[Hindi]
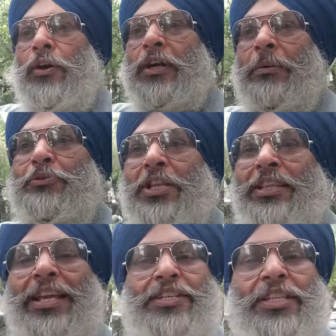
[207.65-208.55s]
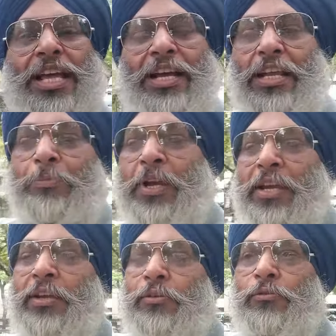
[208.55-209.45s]
और अब चलते हैं सीधा घर
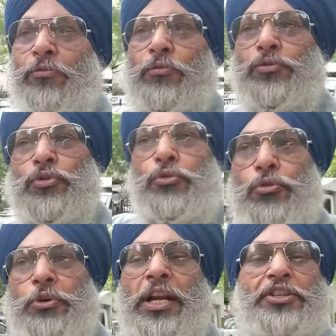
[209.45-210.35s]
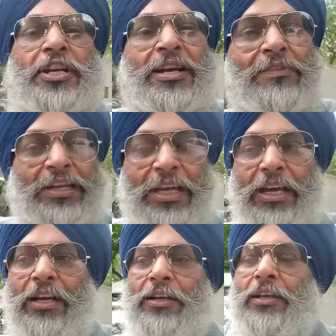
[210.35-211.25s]
पे जो गुरुद्वारा शेरा
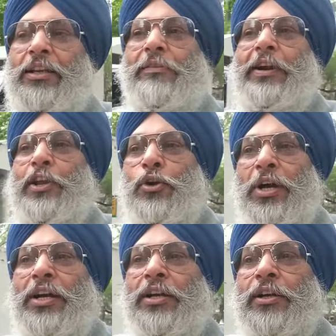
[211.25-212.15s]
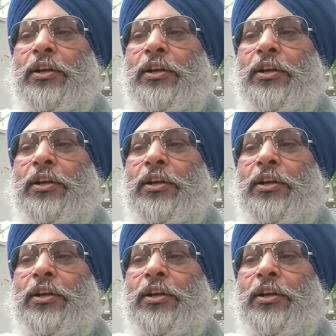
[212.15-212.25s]
वाला की वीडियो है